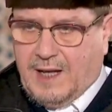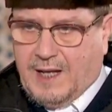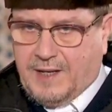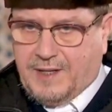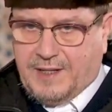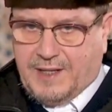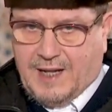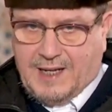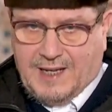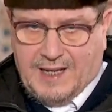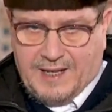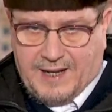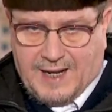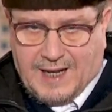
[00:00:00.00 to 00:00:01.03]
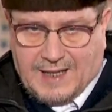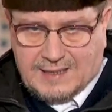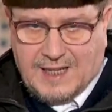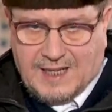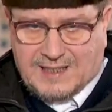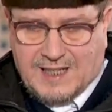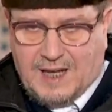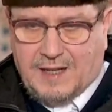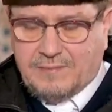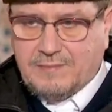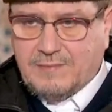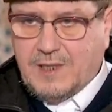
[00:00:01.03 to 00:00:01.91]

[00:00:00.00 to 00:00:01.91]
أن الإرادة